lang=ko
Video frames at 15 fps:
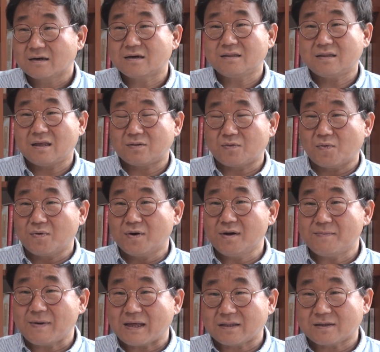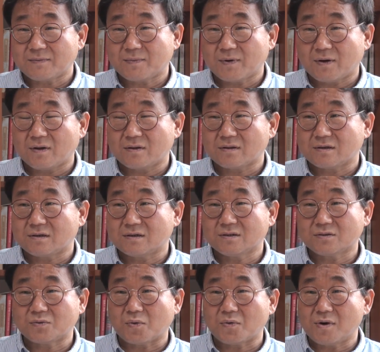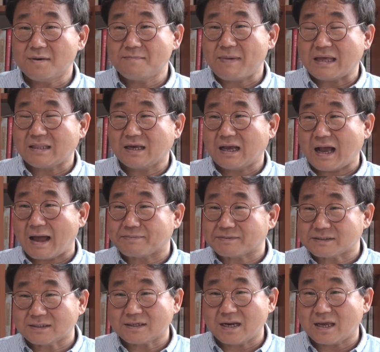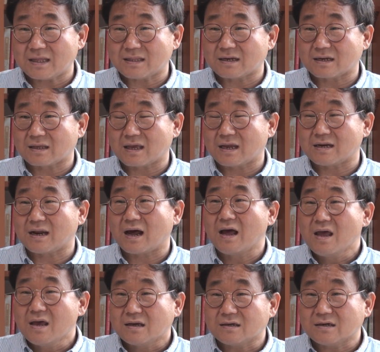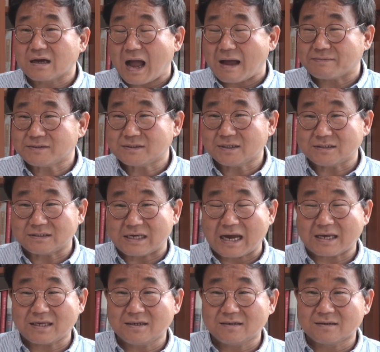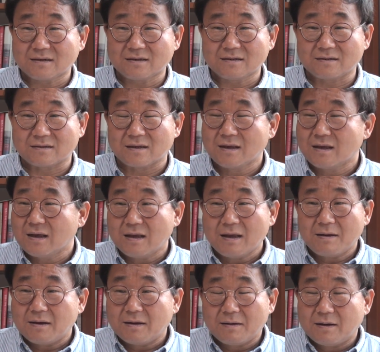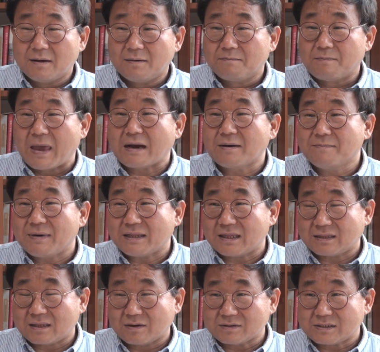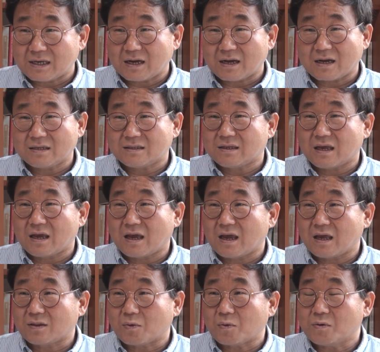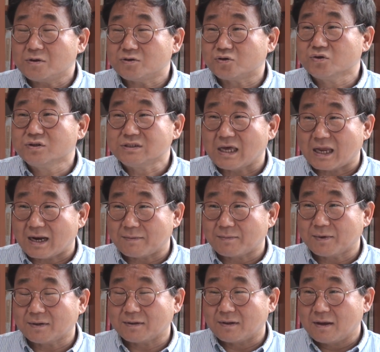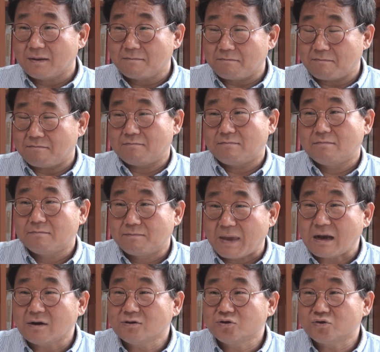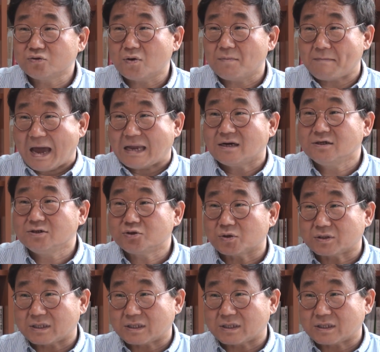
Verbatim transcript: 그런데 돈을 받으면 그 돈을 받은 값을 해야 되는 게 아니라 그 값은 자기는 100원 받았다고 생각하는데 돈을 준 사람은 100원 주고 만 원을